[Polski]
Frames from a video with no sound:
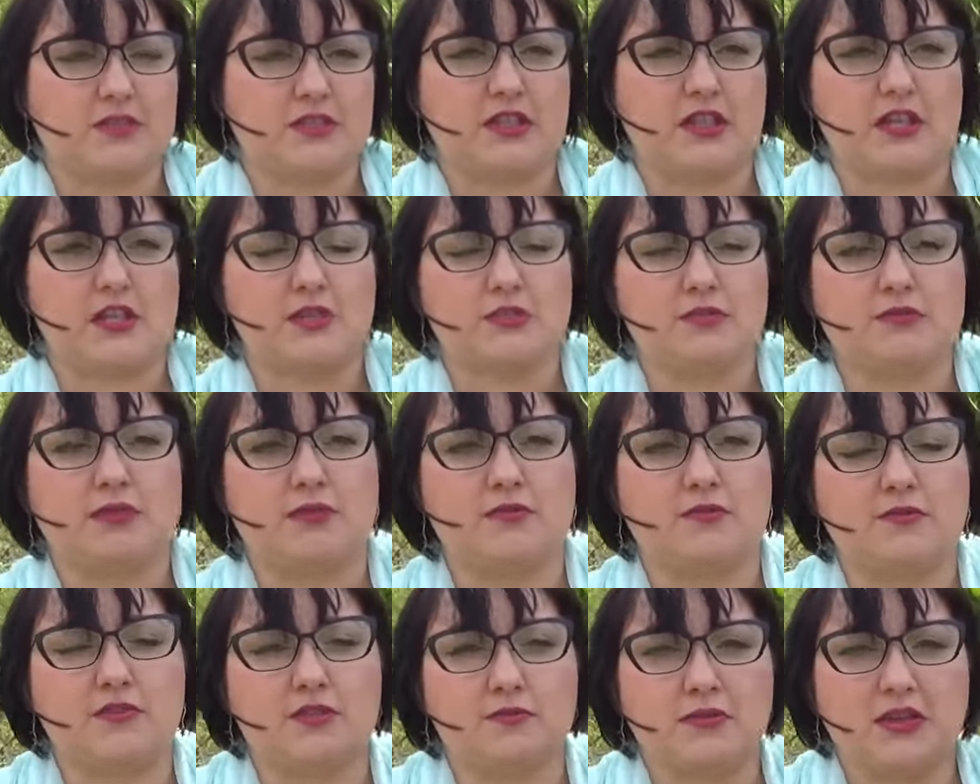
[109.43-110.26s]

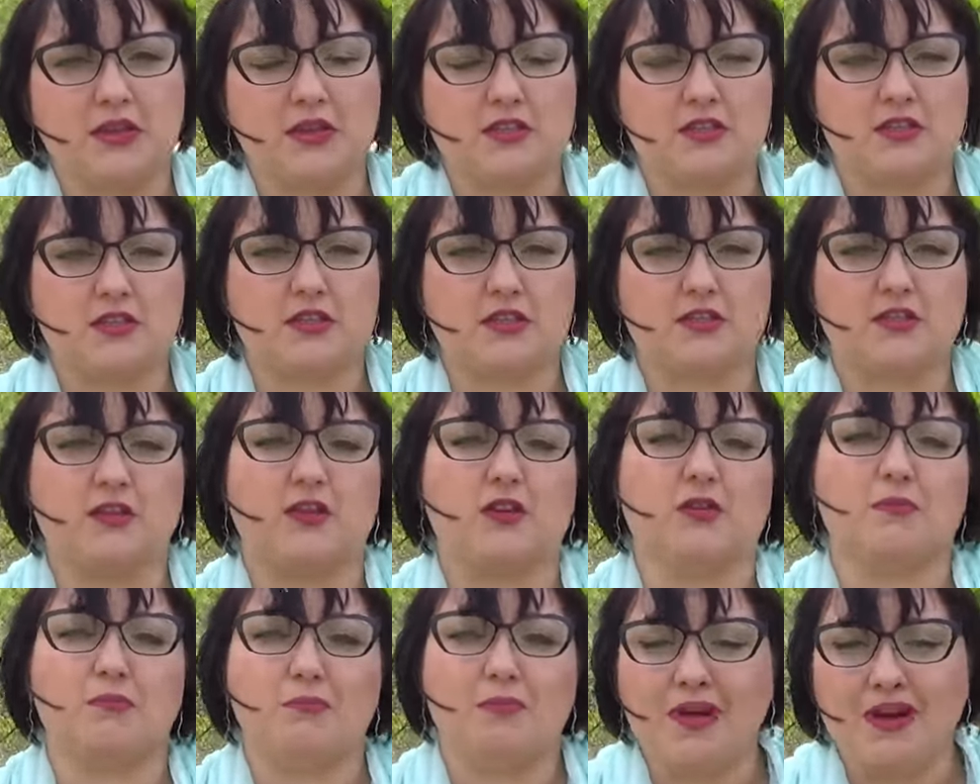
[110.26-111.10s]
Stanisław Wyspiański
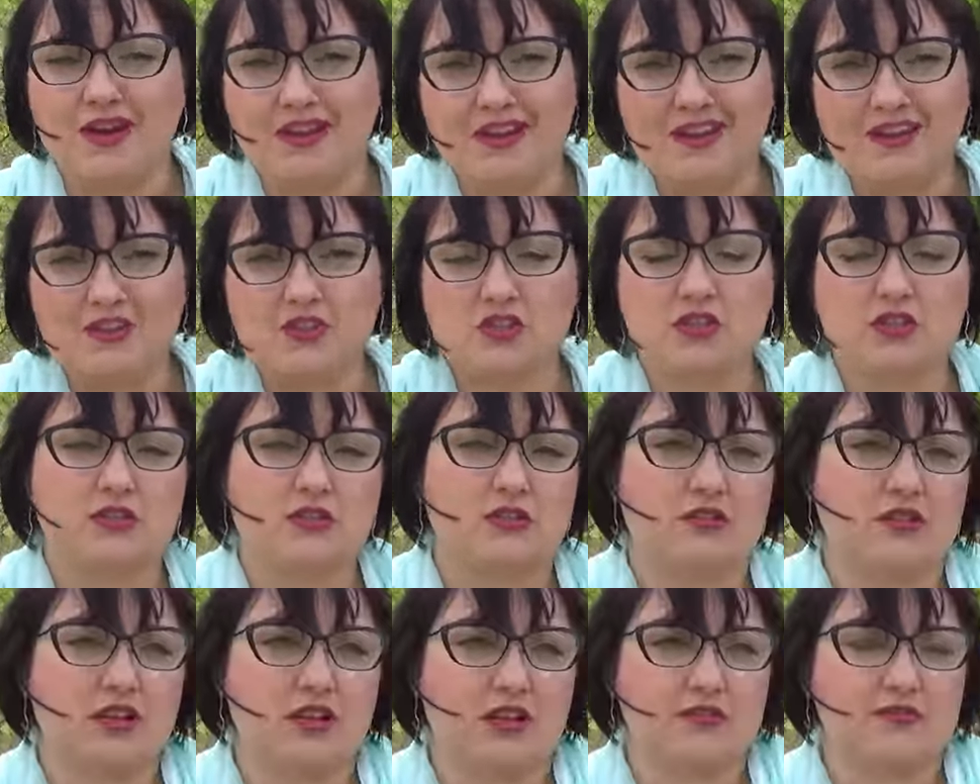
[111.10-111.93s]
to malarz,
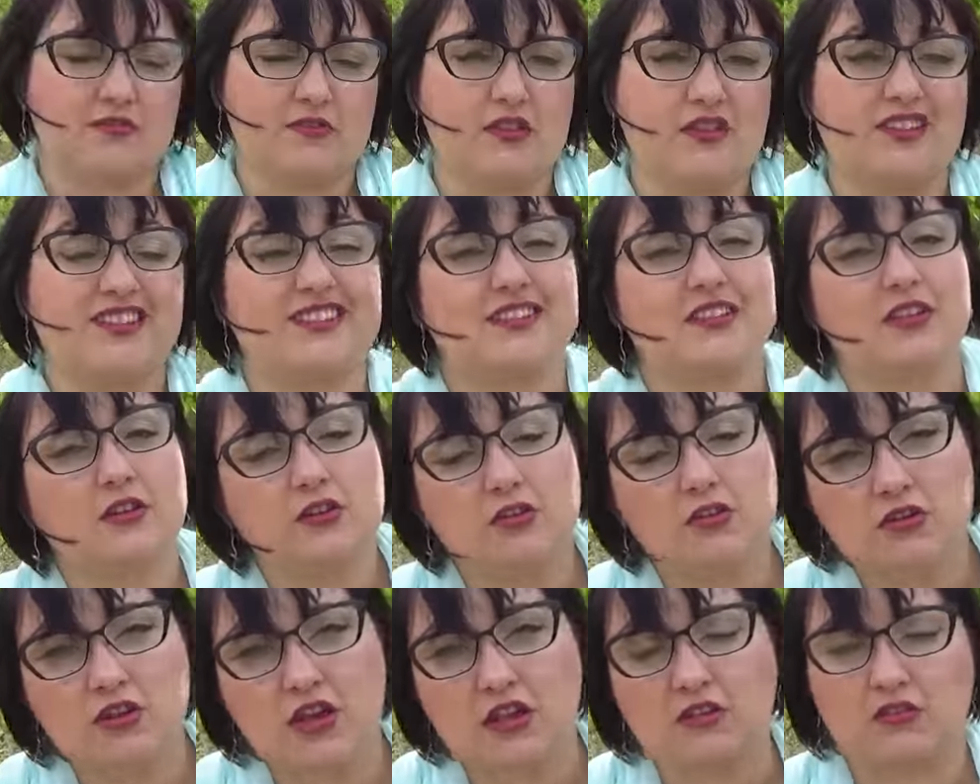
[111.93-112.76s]
grafik,
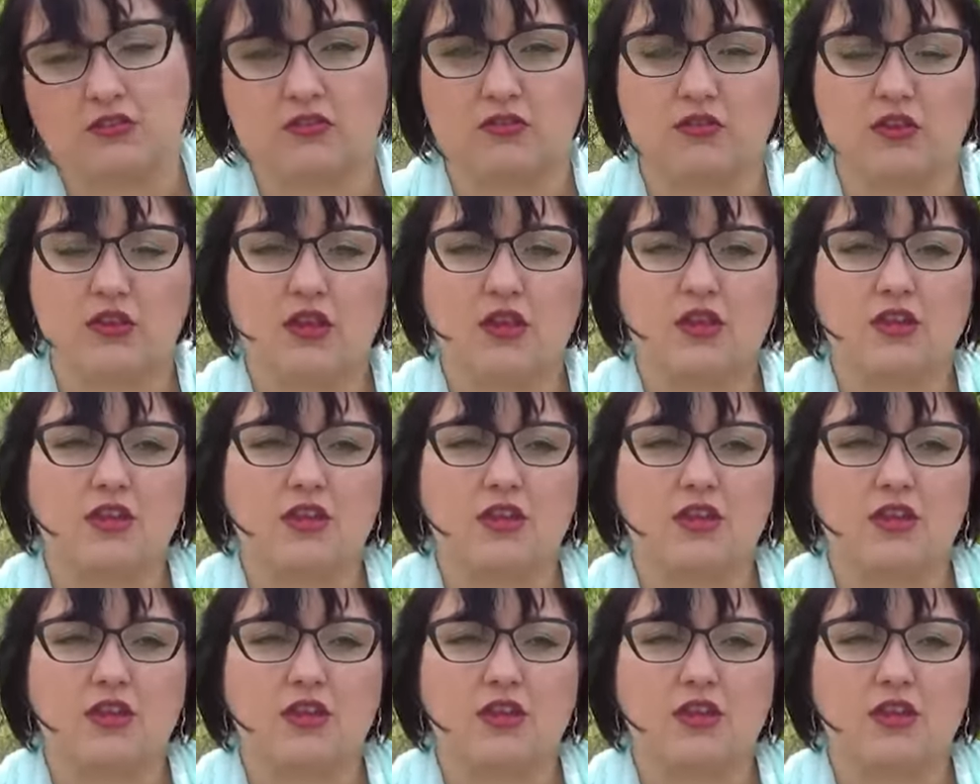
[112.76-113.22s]
dekorator,